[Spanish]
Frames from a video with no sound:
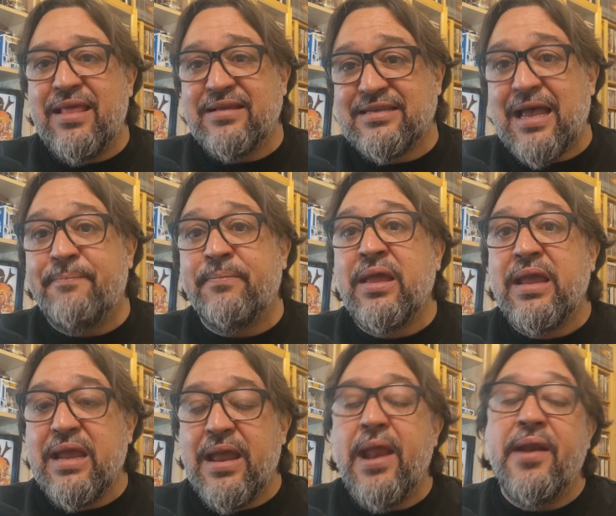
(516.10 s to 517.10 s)
la de Sam
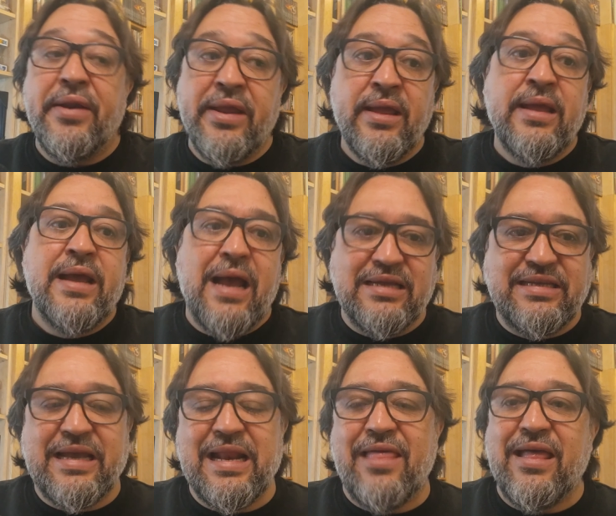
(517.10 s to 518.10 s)
y Henry.
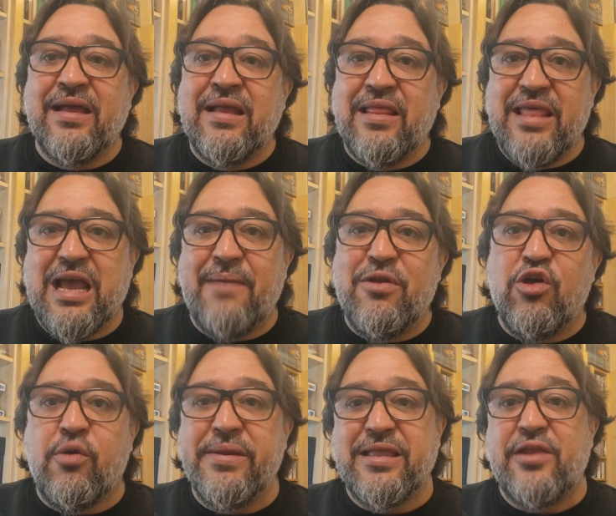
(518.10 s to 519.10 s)
Así que nada, dejadme en
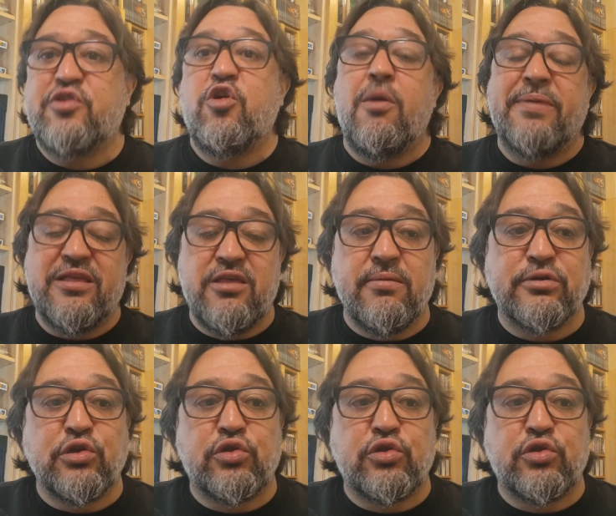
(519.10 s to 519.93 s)
los comentarios qué os ha parecido